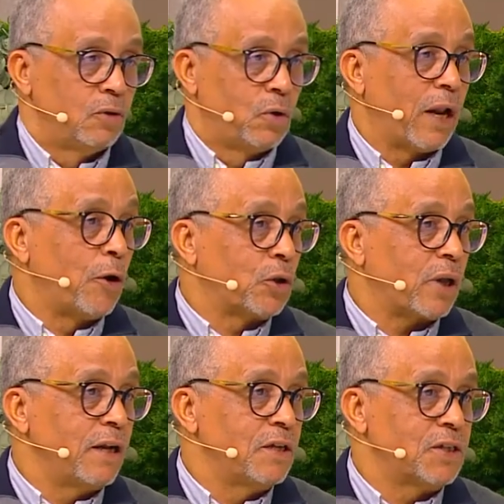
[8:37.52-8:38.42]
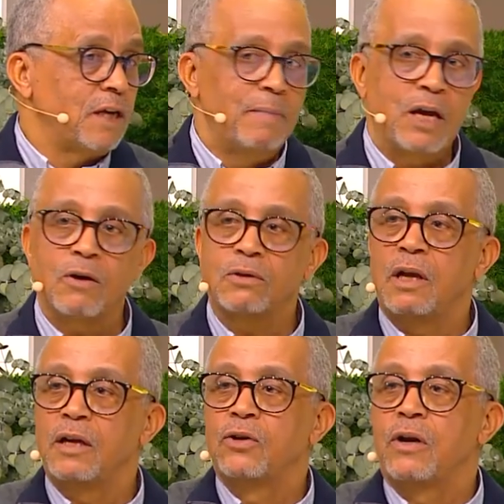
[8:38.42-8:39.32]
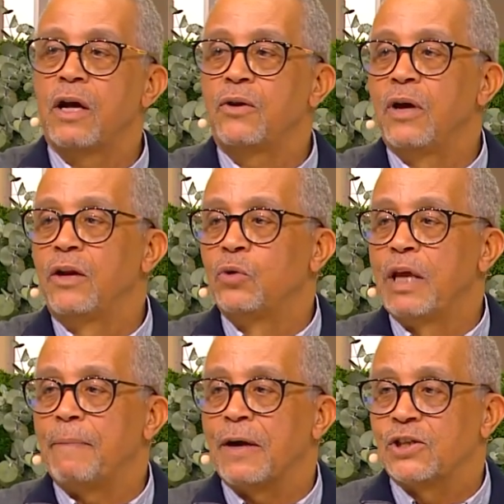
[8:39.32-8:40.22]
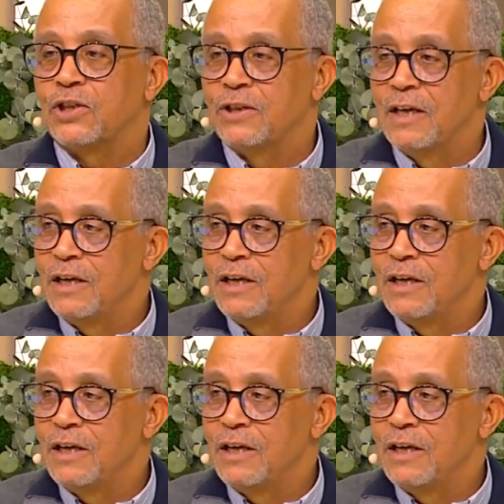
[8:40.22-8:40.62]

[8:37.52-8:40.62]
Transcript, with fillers: de, la neutraliser. Mais quand elle est dans la rue, elle nous dépasse.